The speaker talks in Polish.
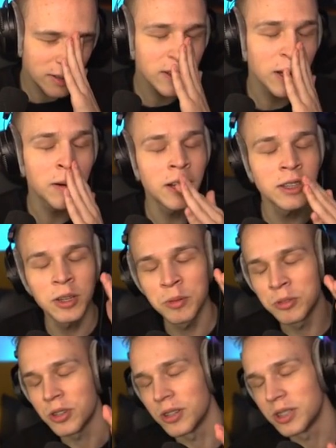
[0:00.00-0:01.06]
Dobra, to
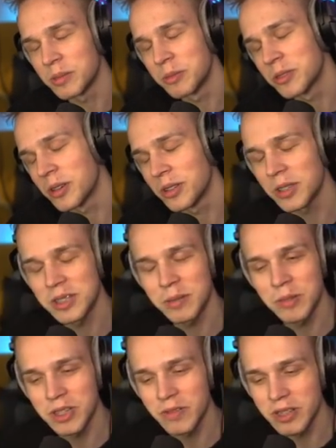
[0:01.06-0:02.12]
był troll, to był troll, to jest
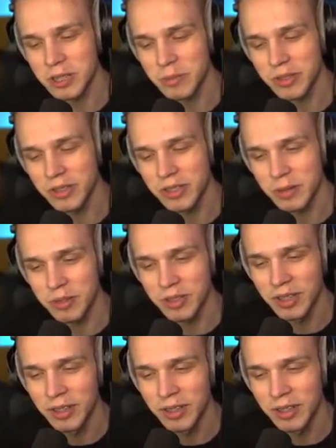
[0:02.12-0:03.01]
niemożliwe, żeby... Nie, żeby... no